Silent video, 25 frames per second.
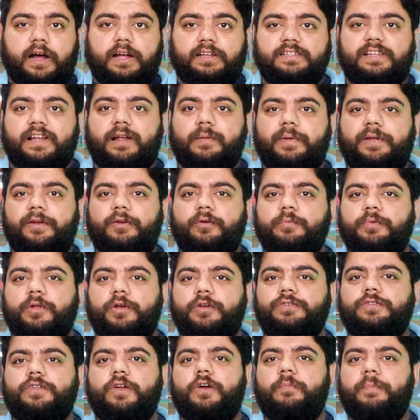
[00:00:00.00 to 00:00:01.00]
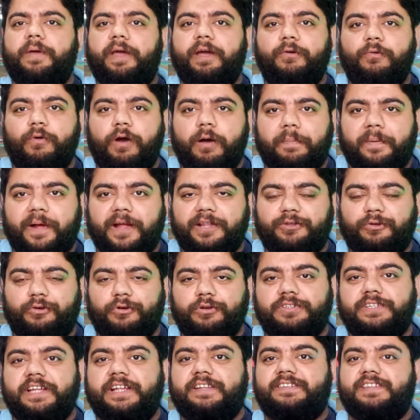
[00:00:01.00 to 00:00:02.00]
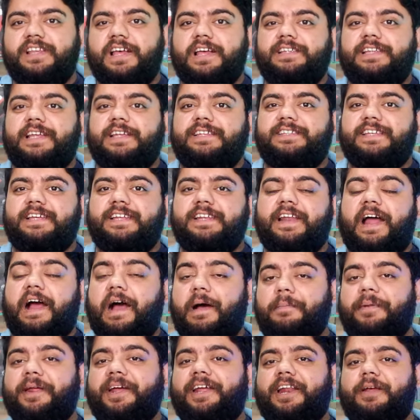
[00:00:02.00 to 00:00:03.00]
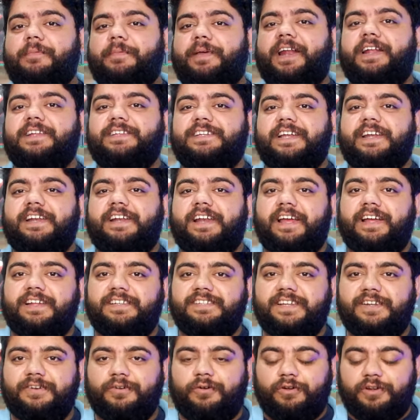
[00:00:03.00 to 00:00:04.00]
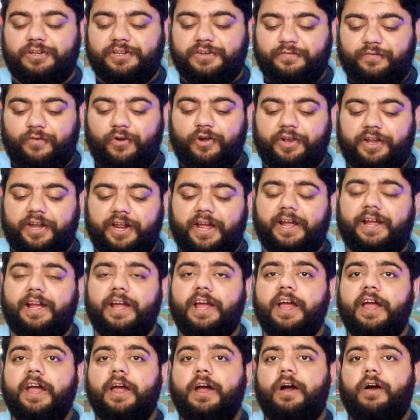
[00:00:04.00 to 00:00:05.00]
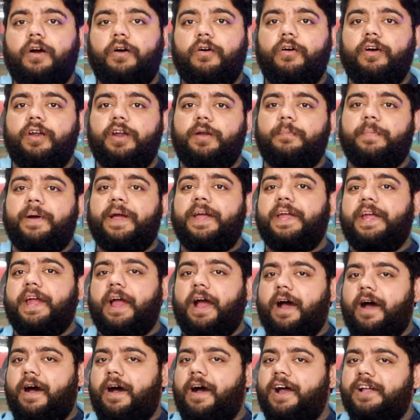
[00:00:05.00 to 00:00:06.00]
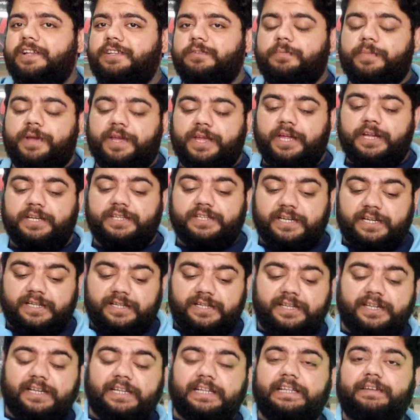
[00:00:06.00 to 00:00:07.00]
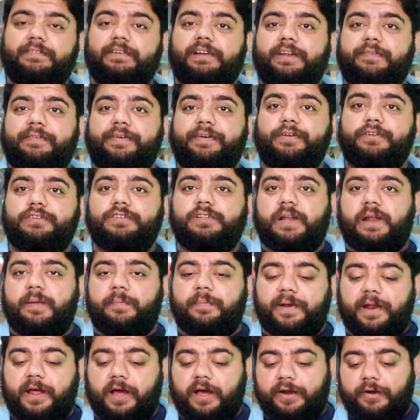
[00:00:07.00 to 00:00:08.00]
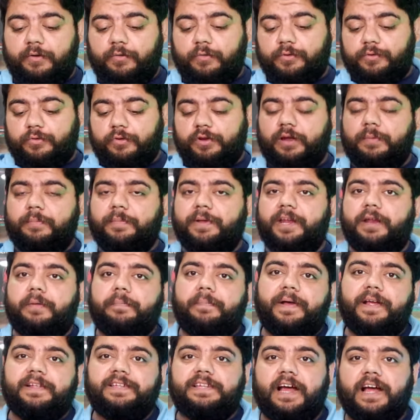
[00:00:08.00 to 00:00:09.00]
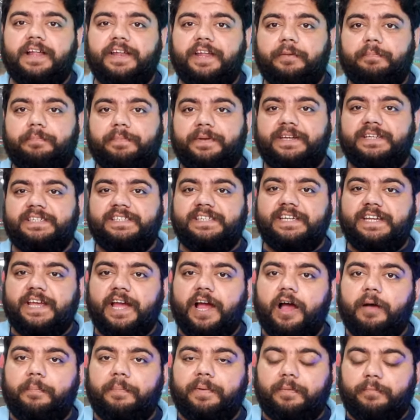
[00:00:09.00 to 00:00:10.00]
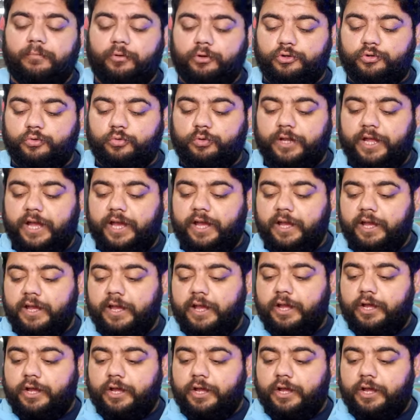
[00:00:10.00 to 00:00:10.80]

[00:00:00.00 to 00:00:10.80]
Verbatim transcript: असलम दोस्तों मैं हूं आपका दोस्त एतजाज़ एहसन आप देख रहे हैं मेरा चैनल एहसन ऑलजी फॉर टेक और भाई आज मैं ये जल्दी जल्दी वाली वीडियो इसलिए बना रहा हूँ क्योंकि मेरे पास आज एक पीसी यहाँ पर मौजूद है